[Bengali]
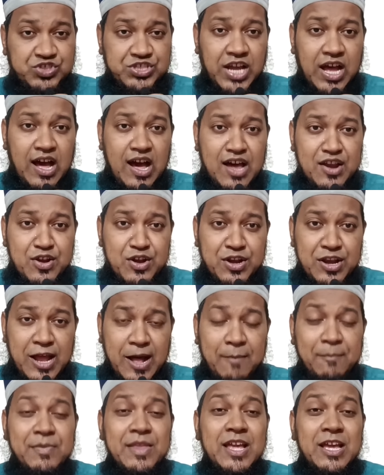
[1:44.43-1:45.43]
জাহান
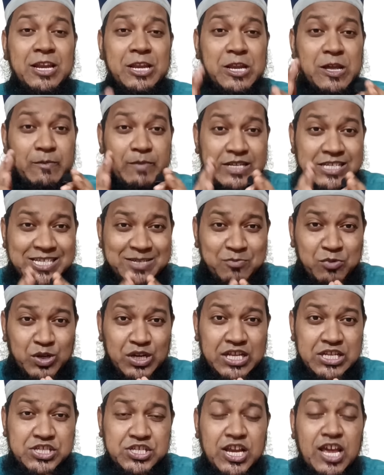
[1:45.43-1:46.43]
নাম নবীজি
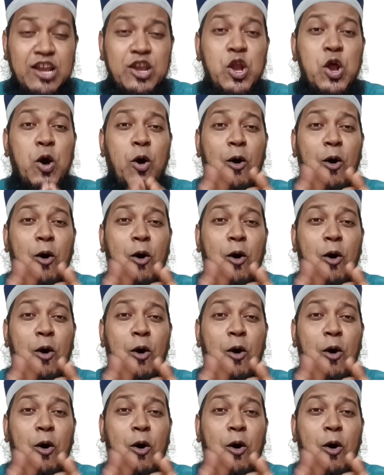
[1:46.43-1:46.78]
বলেছেন